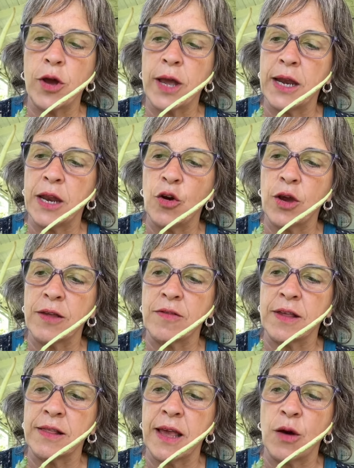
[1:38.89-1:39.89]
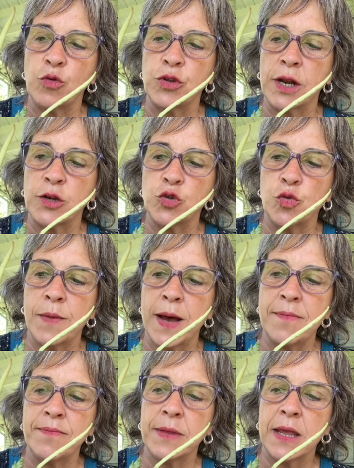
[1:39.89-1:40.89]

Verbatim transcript: género que es este austrayuma.